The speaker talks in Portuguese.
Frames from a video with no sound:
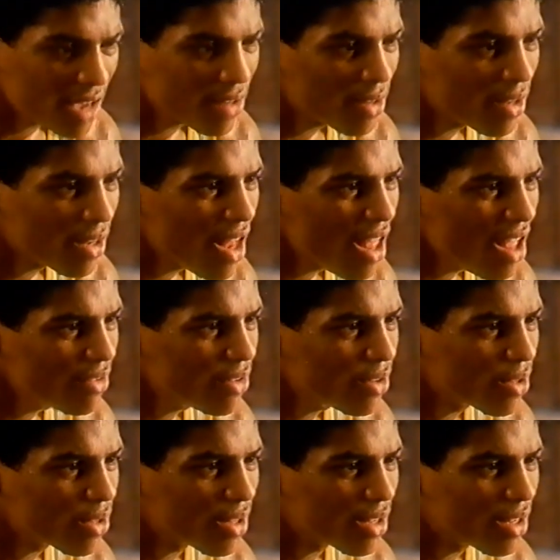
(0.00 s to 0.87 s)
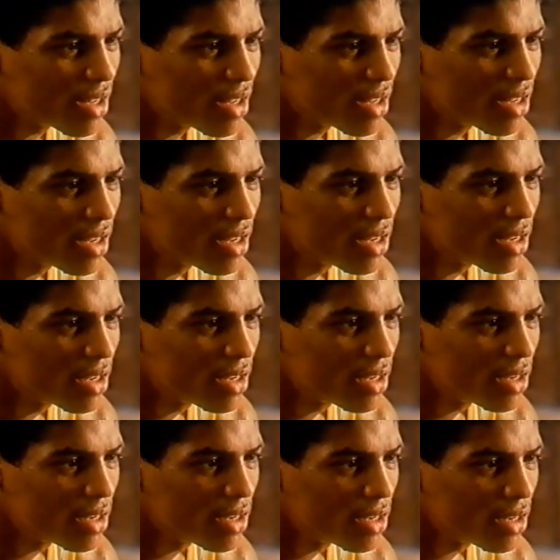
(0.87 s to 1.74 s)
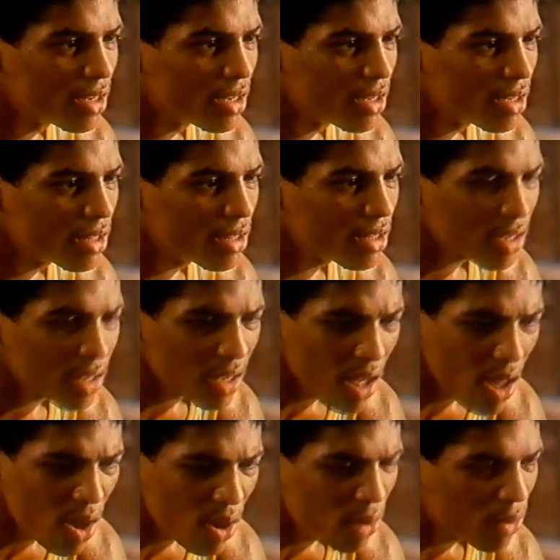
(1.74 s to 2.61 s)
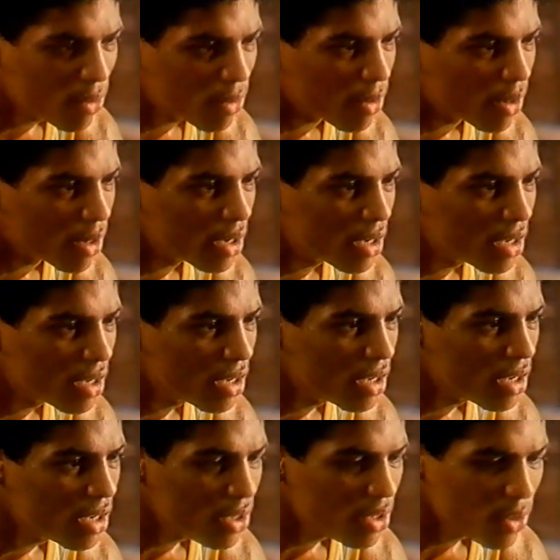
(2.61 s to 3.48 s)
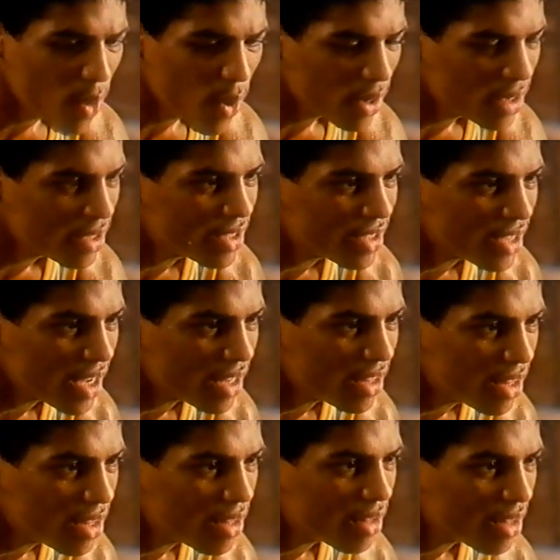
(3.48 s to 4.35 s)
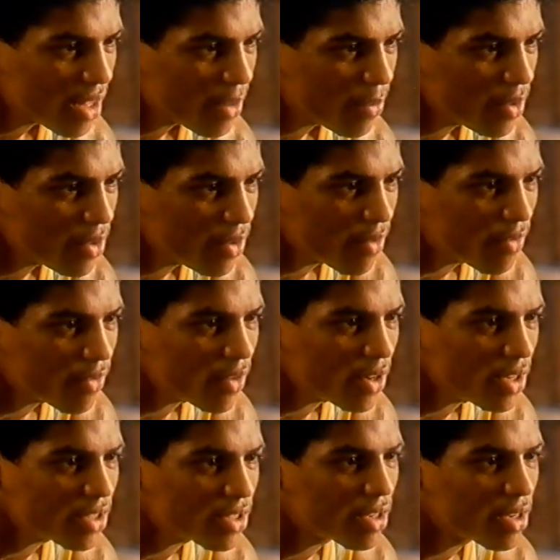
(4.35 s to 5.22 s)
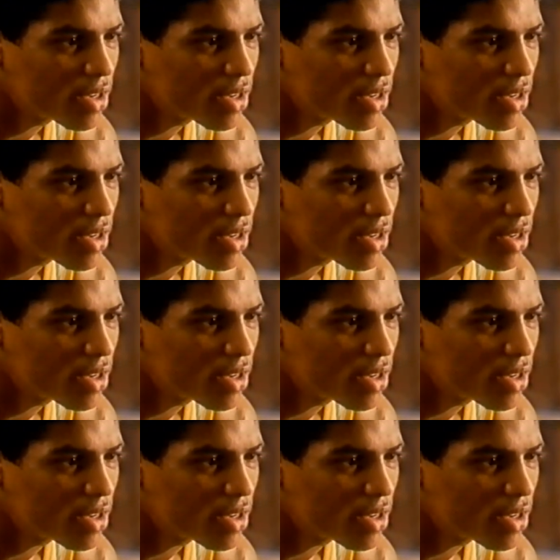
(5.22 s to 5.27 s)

o estágio final? E a aura? O senhor sempre disse que quando, e